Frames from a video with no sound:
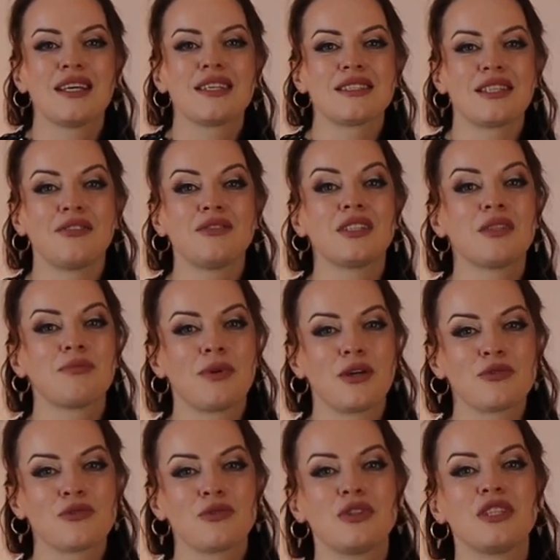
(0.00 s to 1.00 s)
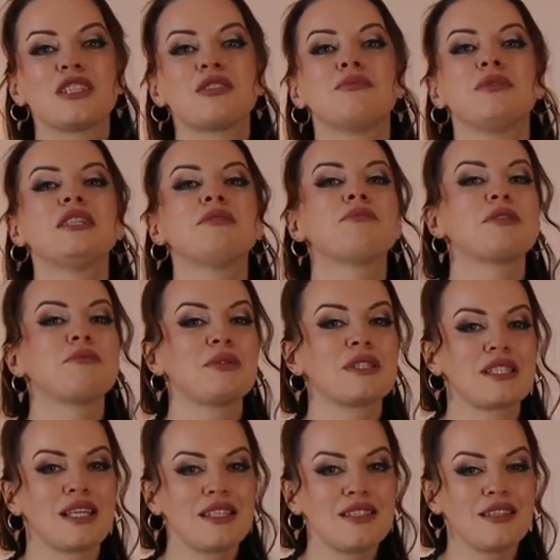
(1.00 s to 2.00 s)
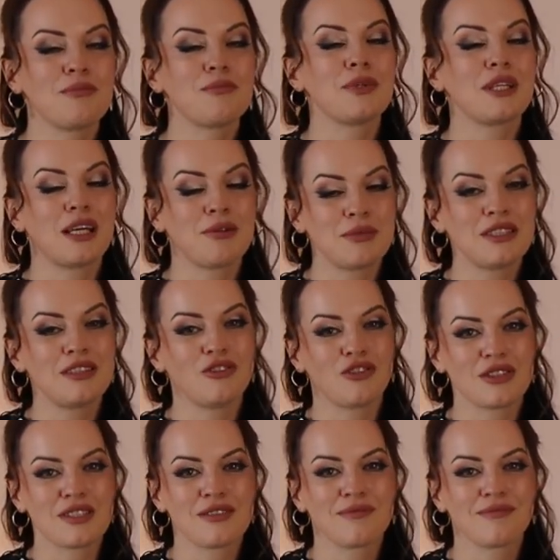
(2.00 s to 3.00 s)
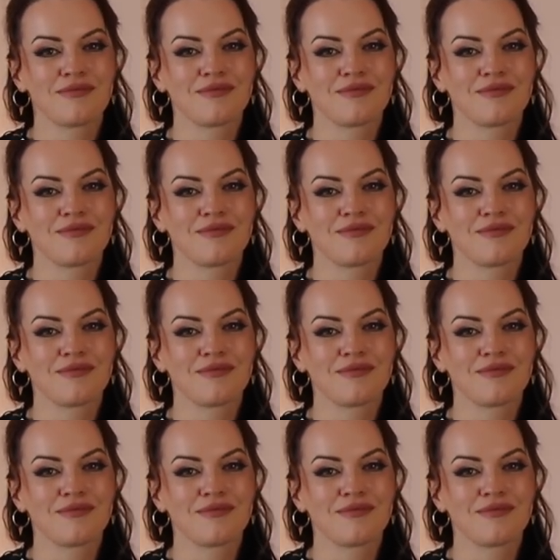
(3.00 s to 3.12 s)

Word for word: Ставьте на паузу и жмите подписаться прямо сейчас.